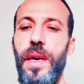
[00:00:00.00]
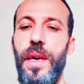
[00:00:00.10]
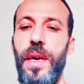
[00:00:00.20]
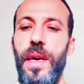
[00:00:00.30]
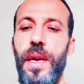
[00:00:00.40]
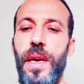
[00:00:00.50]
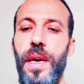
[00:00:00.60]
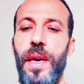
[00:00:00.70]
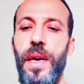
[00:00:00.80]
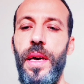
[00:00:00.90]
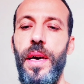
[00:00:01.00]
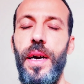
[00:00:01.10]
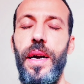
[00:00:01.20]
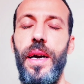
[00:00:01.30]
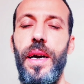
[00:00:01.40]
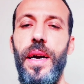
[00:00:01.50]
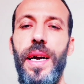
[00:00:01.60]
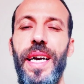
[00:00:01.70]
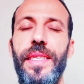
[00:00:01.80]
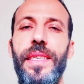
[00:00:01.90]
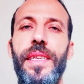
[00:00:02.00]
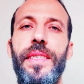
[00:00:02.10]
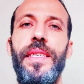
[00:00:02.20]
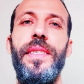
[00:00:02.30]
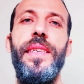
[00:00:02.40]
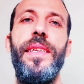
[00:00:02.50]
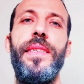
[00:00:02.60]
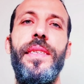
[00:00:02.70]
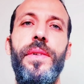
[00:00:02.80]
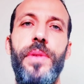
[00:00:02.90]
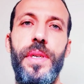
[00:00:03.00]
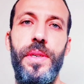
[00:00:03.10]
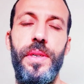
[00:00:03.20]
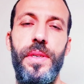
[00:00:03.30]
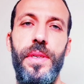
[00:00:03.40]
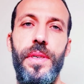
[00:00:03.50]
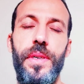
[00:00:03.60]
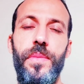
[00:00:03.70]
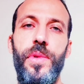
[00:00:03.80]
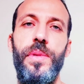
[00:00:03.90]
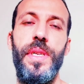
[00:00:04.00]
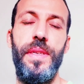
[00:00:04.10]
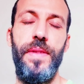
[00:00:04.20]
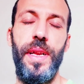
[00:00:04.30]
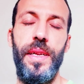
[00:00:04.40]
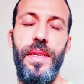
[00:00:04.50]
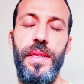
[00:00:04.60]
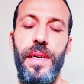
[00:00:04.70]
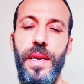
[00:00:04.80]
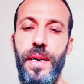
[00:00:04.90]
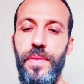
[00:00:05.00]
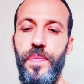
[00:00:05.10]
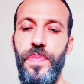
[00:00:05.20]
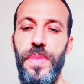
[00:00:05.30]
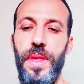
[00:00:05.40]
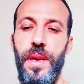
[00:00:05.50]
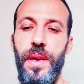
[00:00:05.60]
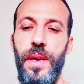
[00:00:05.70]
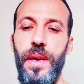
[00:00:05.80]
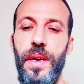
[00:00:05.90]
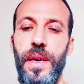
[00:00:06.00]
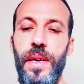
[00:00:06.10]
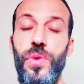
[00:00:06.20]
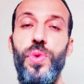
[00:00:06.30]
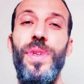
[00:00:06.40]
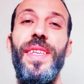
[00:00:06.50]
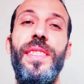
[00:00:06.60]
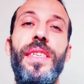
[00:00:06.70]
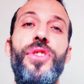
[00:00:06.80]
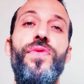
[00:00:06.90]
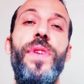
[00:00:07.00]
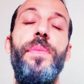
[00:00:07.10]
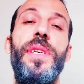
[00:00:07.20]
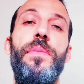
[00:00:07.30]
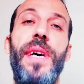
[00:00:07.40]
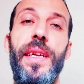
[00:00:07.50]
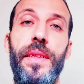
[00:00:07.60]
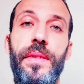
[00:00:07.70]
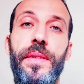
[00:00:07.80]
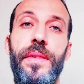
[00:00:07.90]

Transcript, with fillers: آه، حتى لتيسير الزواج ممكن تفعل هذه الطريقة أه تولد أن تشفى من مرض